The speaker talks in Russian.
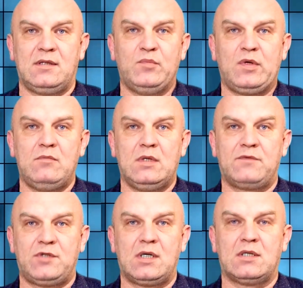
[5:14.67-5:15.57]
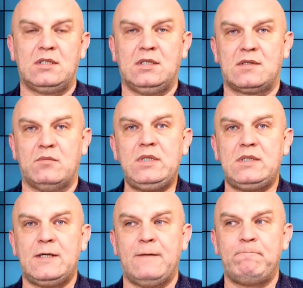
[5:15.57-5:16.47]
например, вчерашние
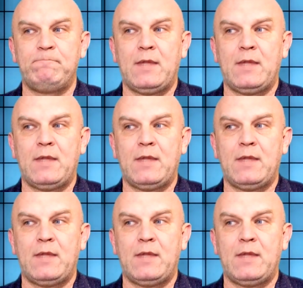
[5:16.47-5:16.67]
события,